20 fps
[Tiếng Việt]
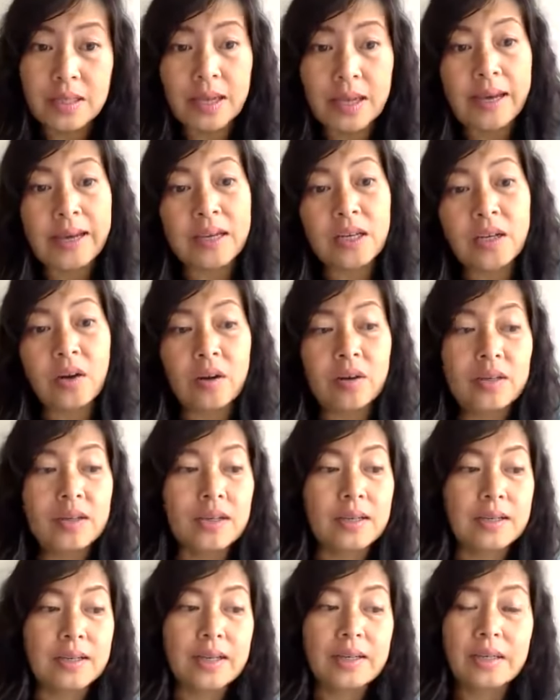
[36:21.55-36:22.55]
ta hay nói
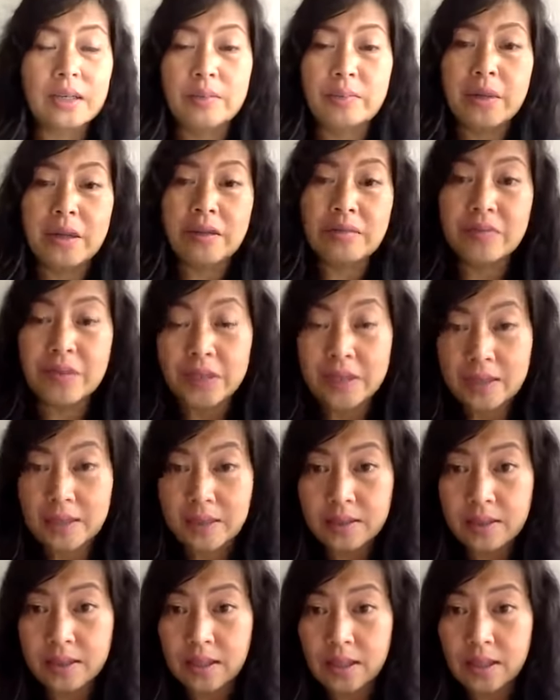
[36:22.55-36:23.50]
là cái gì miễn phí